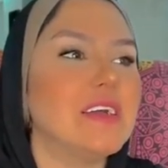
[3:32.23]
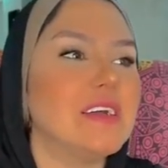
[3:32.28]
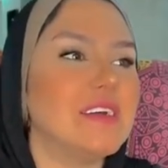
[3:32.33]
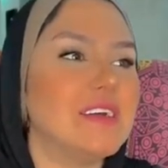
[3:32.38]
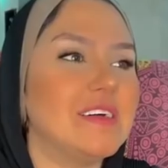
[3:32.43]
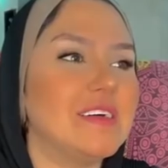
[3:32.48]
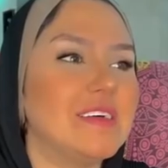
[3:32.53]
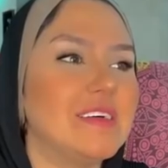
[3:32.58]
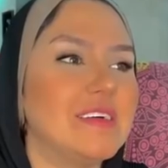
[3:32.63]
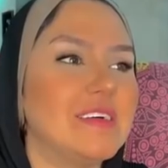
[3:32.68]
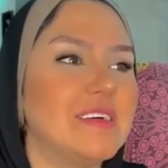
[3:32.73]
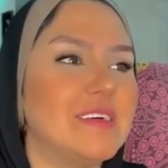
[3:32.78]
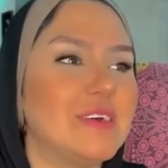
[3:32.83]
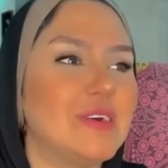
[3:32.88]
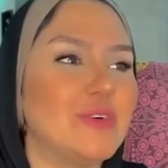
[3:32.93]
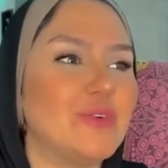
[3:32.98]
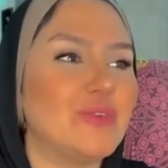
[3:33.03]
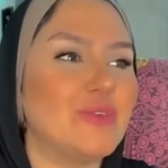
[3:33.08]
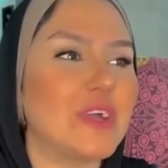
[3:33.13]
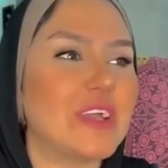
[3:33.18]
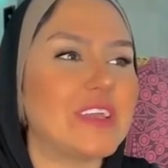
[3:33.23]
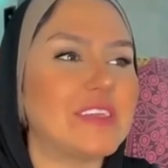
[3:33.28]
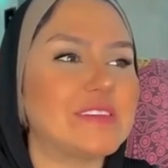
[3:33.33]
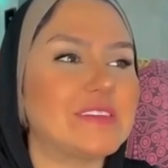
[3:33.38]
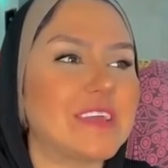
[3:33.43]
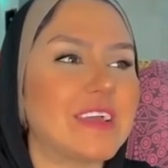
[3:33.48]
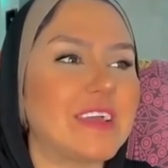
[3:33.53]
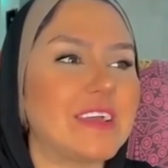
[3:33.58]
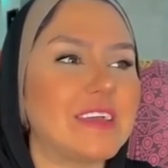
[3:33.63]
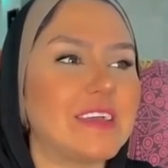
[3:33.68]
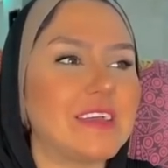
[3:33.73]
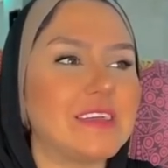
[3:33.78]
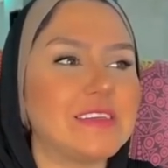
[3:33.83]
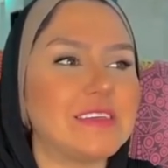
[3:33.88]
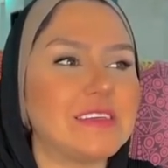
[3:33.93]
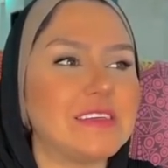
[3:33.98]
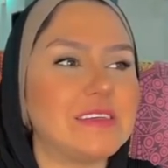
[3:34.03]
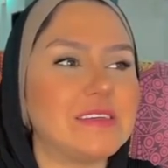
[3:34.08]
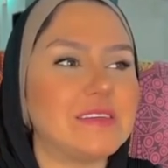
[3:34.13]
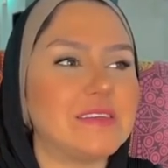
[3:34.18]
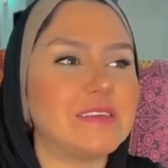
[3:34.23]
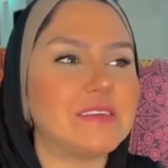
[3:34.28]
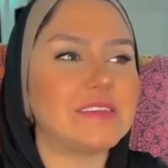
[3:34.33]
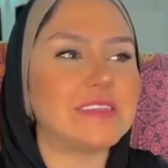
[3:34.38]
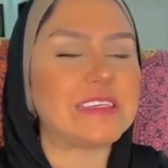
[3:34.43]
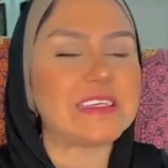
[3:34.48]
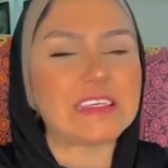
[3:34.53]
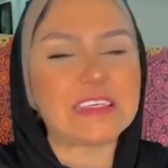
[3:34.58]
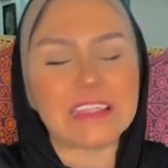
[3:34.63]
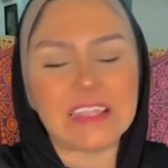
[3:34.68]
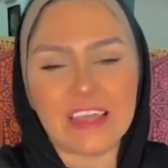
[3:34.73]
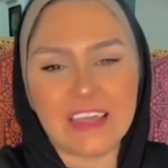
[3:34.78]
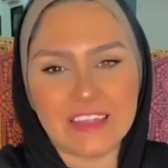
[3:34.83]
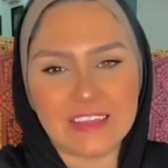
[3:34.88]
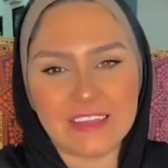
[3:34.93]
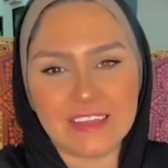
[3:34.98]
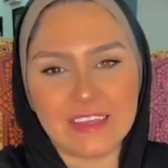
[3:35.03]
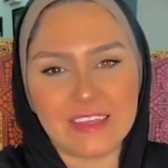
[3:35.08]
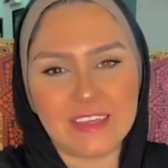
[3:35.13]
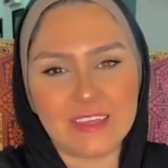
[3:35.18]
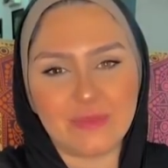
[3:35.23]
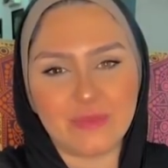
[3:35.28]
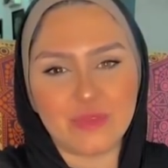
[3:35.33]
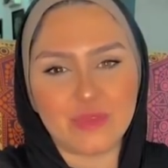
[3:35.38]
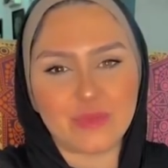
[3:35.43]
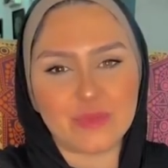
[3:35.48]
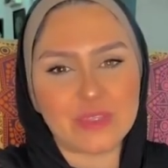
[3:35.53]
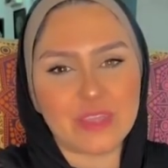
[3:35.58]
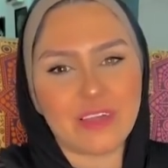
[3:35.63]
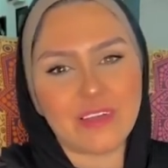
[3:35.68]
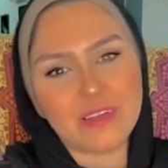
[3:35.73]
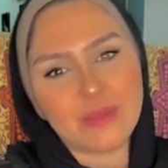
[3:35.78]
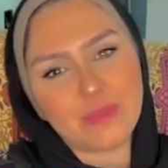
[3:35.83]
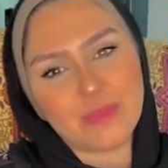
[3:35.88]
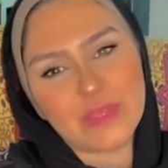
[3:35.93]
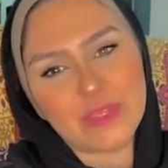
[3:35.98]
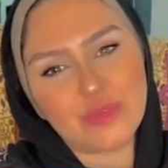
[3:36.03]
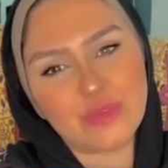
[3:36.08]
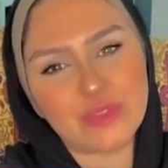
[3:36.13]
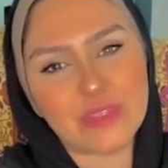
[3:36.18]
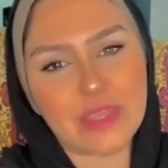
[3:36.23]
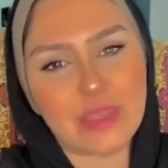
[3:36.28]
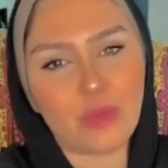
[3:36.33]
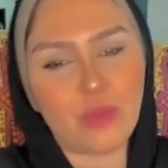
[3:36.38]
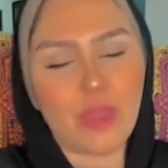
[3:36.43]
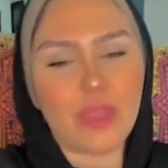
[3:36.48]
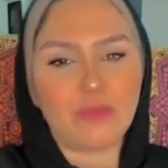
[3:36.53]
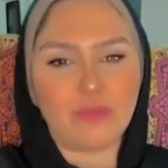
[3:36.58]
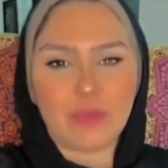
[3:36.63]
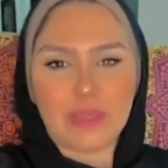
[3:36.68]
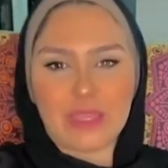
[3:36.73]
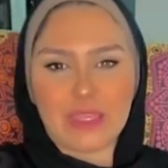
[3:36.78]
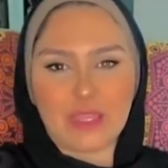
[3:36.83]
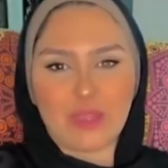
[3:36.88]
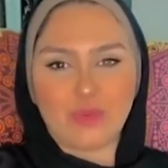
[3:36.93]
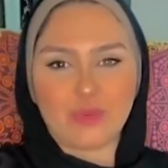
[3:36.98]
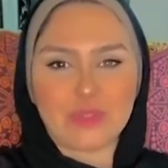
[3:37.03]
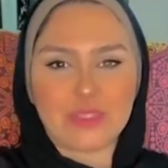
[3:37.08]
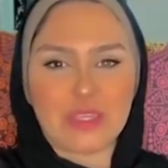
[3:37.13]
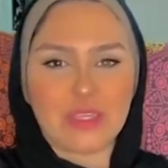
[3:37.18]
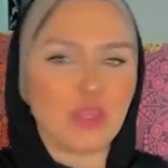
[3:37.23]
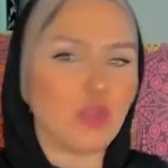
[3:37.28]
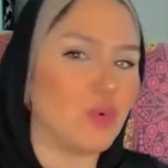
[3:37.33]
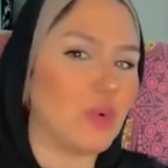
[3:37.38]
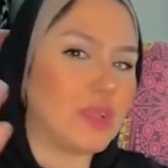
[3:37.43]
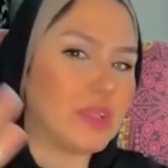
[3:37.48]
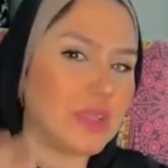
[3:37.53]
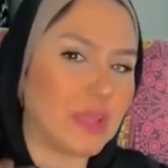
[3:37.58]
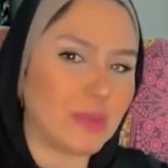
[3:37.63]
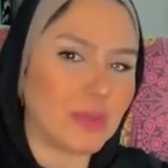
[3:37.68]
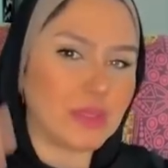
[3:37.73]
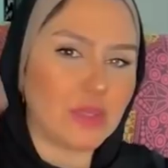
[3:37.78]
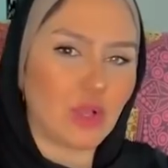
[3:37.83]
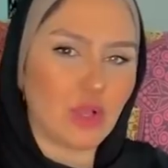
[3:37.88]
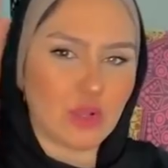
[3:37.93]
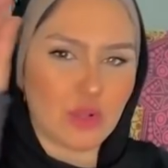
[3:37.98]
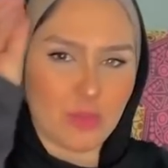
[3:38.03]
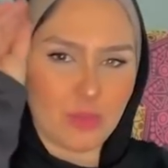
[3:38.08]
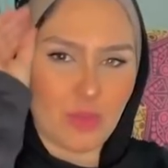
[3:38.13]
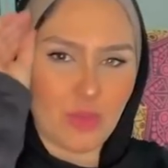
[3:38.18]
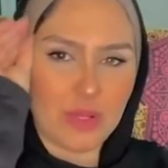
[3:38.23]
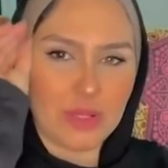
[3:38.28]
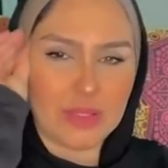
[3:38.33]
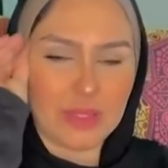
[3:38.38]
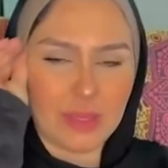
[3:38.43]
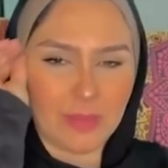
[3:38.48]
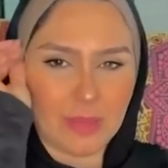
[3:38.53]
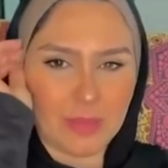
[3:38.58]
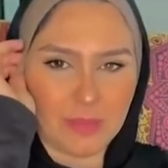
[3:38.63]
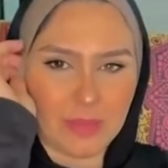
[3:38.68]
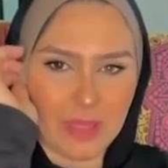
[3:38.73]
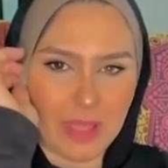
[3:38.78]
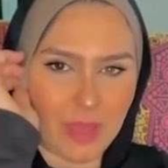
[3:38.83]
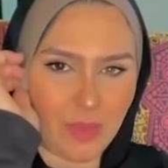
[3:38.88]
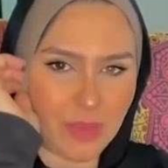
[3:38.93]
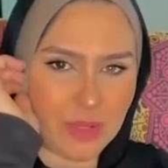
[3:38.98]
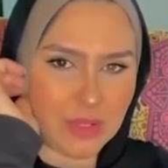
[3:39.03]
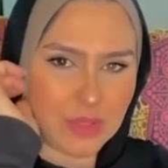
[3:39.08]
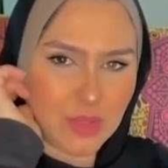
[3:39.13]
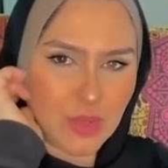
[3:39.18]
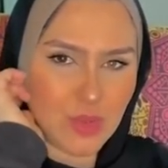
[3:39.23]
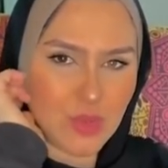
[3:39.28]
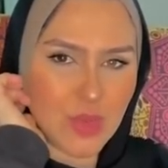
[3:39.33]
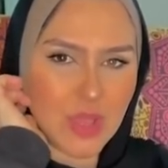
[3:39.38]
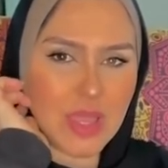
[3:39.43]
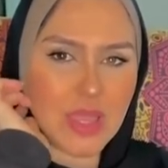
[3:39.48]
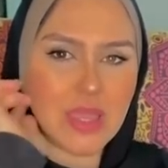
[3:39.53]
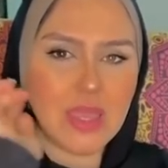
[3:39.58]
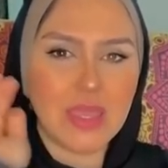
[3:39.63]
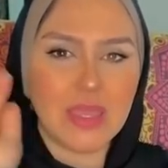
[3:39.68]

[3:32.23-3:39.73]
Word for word: آه وانت يعني تقيل عليه مش بتقرب منه انت واقف مكانك ومستنيه هو اللي دايما يقرب هو اللي دايما بيحاول ان هو